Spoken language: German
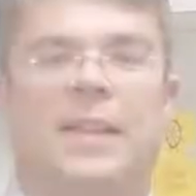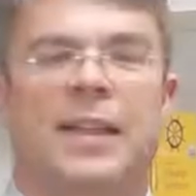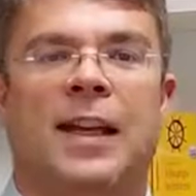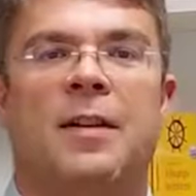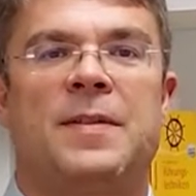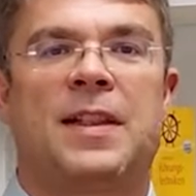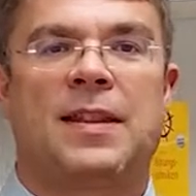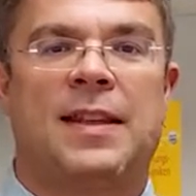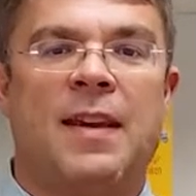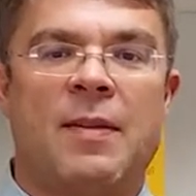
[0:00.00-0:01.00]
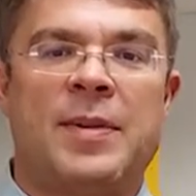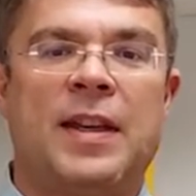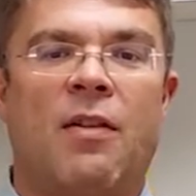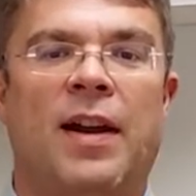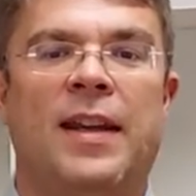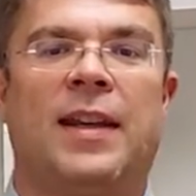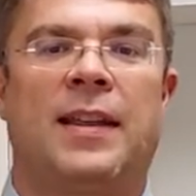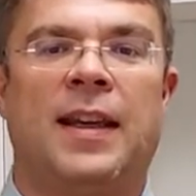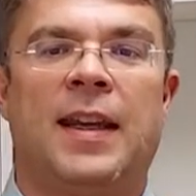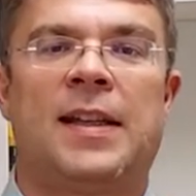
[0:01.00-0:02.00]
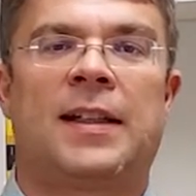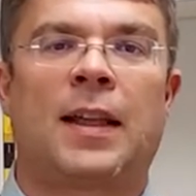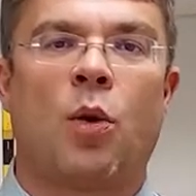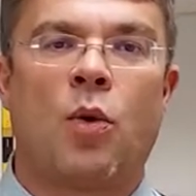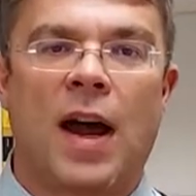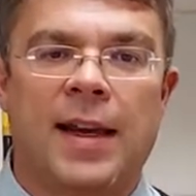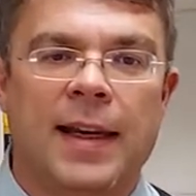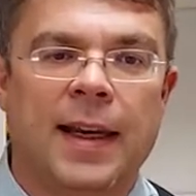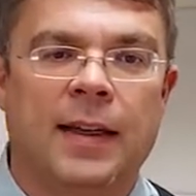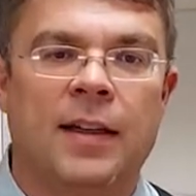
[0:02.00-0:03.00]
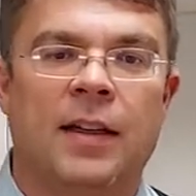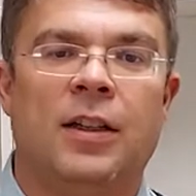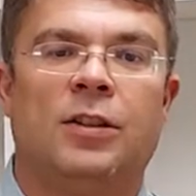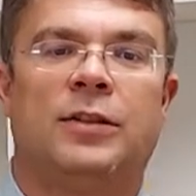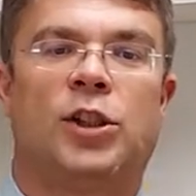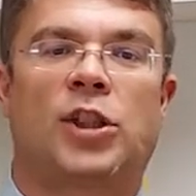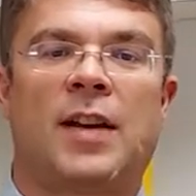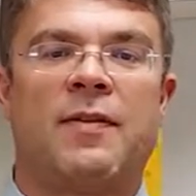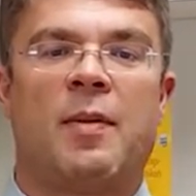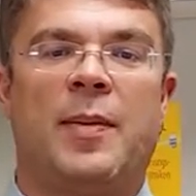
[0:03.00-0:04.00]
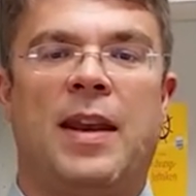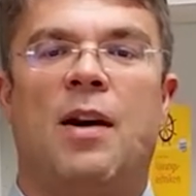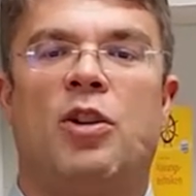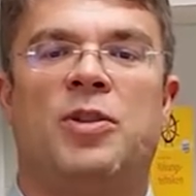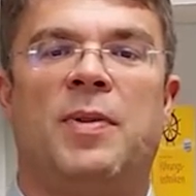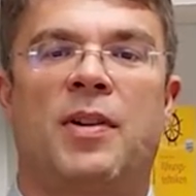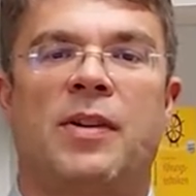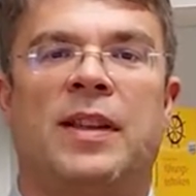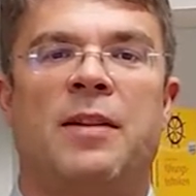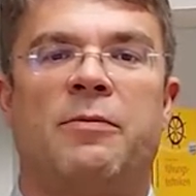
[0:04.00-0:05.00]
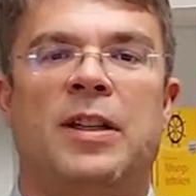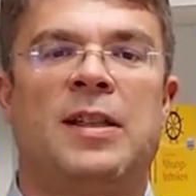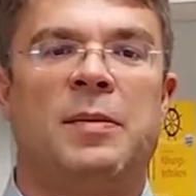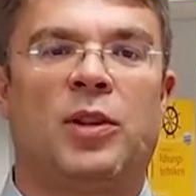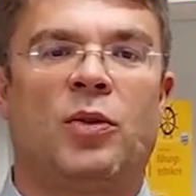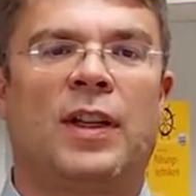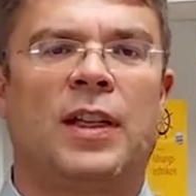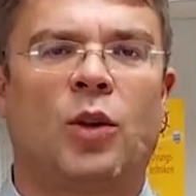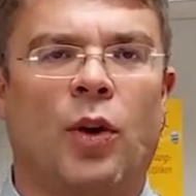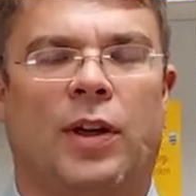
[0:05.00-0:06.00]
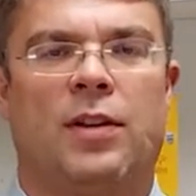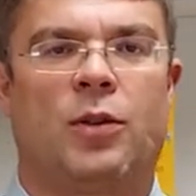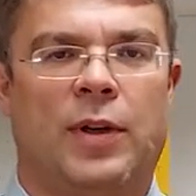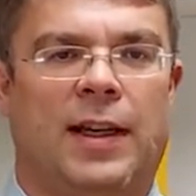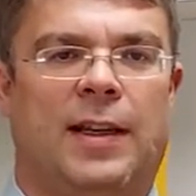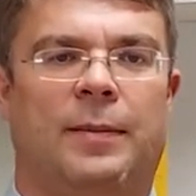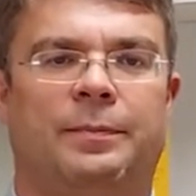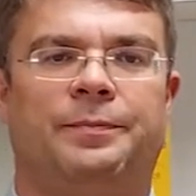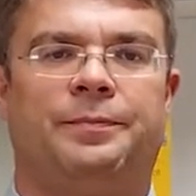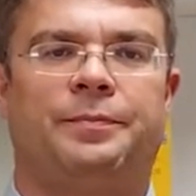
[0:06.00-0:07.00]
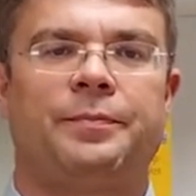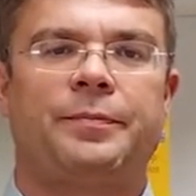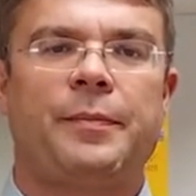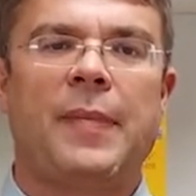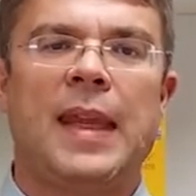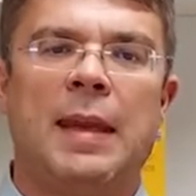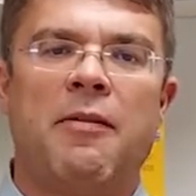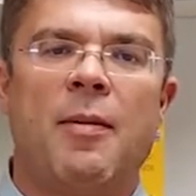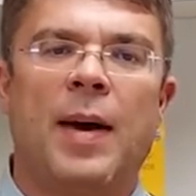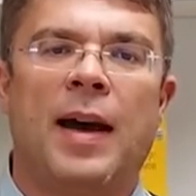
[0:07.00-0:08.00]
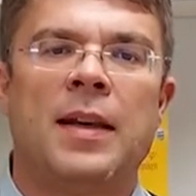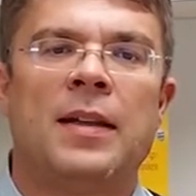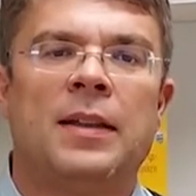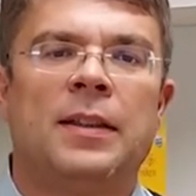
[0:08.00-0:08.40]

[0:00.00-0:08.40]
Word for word: Hier hilft es also sehr, wenn man sich auch einen Kriterienkatalog anlegt. Und jetzt starten wir mal mit den Auswirkungen, dann wird es nämlich deutlich deut deutlicher. Nehmen wir mal an,